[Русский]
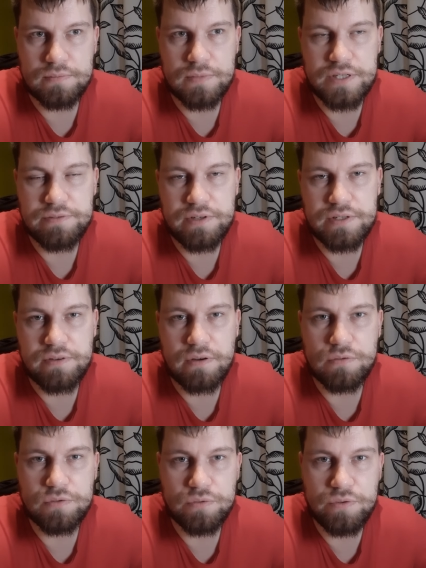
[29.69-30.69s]
одевается в
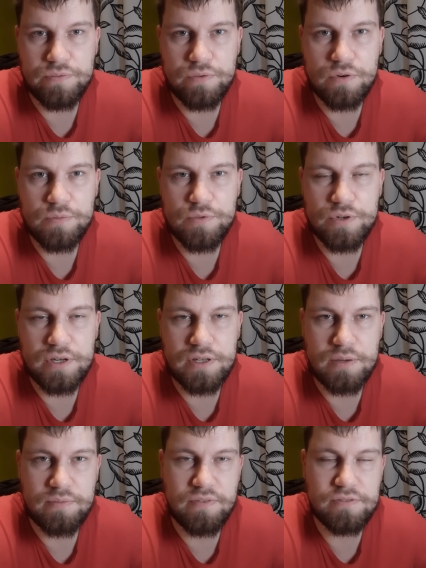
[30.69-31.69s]
какую-то униформу или
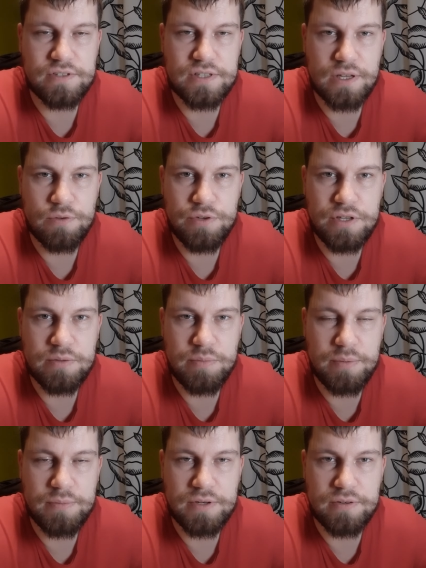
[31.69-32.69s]
там в автосалоне,
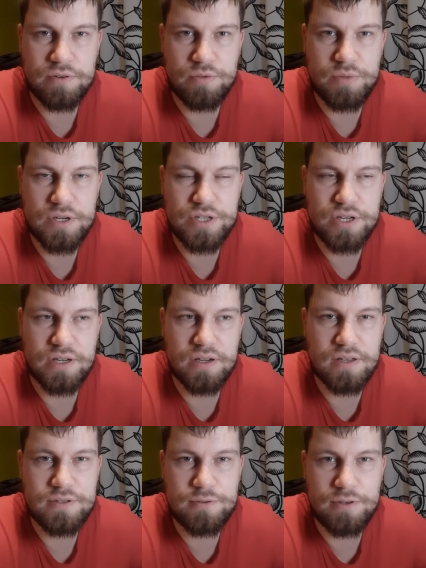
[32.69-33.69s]
например, рубашечки и
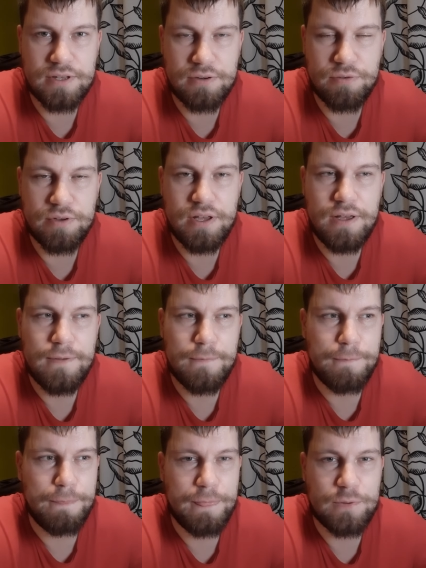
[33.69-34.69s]
галстуки, такой
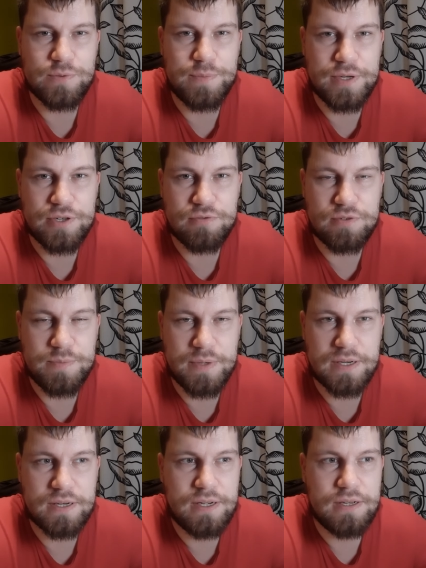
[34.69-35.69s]
успешный успех.